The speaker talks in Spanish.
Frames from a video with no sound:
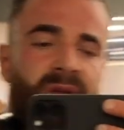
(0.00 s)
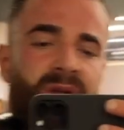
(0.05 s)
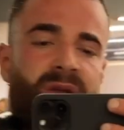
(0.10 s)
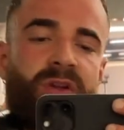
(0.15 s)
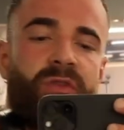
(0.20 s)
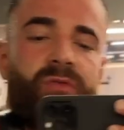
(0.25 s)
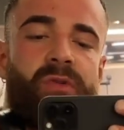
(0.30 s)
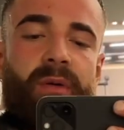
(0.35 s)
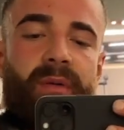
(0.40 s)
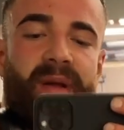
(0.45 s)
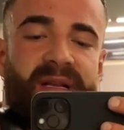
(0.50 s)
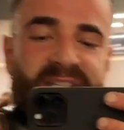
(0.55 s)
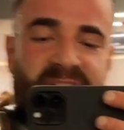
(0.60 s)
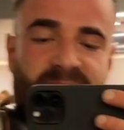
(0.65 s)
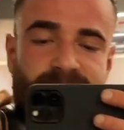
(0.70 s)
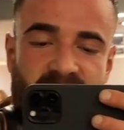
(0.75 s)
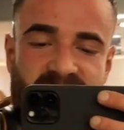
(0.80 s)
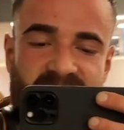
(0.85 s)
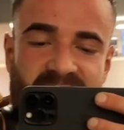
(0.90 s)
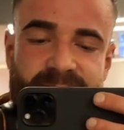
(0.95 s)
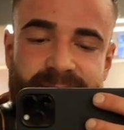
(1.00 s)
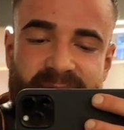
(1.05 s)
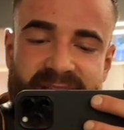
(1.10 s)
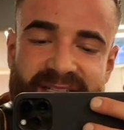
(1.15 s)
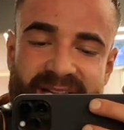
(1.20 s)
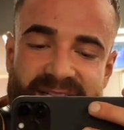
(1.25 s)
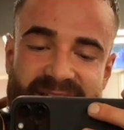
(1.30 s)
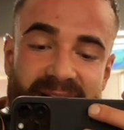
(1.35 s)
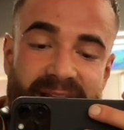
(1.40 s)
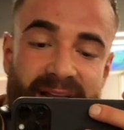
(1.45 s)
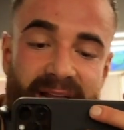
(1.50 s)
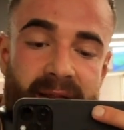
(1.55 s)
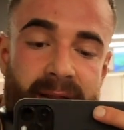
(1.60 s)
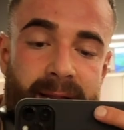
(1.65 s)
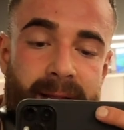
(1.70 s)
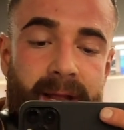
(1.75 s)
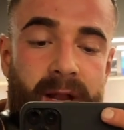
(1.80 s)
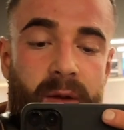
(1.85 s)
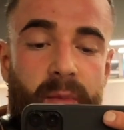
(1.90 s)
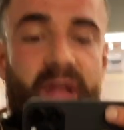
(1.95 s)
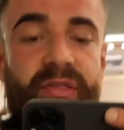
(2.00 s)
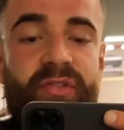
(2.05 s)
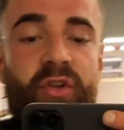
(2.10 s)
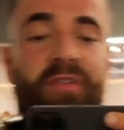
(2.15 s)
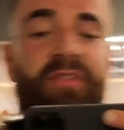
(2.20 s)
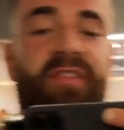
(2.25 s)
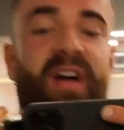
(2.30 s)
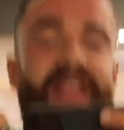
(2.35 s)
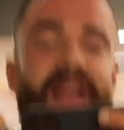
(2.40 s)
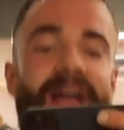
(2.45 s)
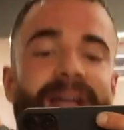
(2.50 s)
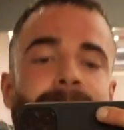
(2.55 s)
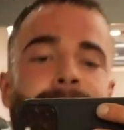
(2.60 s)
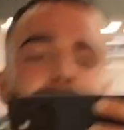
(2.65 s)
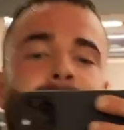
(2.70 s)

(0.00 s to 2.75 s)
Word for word: Como veis, después de las pizzas de ayer, el brazo no falla, ¿eh?